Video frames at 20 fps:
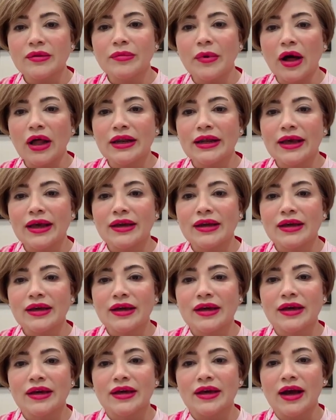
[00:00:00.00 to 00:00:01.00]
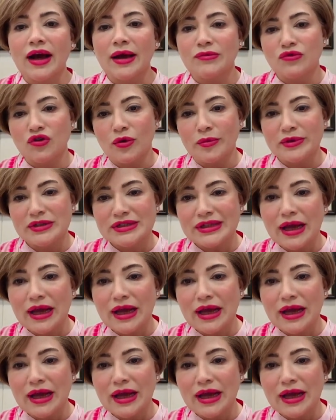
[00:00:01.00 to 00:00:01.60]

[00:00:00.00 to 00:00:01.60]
इकबाल कह रही हैं कि आई एम फ्रॉम